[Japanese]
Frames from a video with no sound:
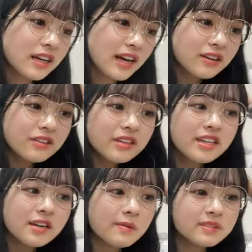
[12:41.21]
かっこい
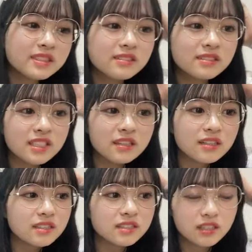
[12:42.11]
い系ももちろん好き
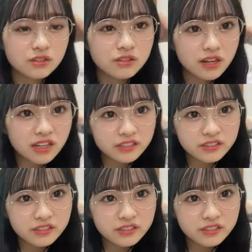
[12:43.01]
なんですけど明るい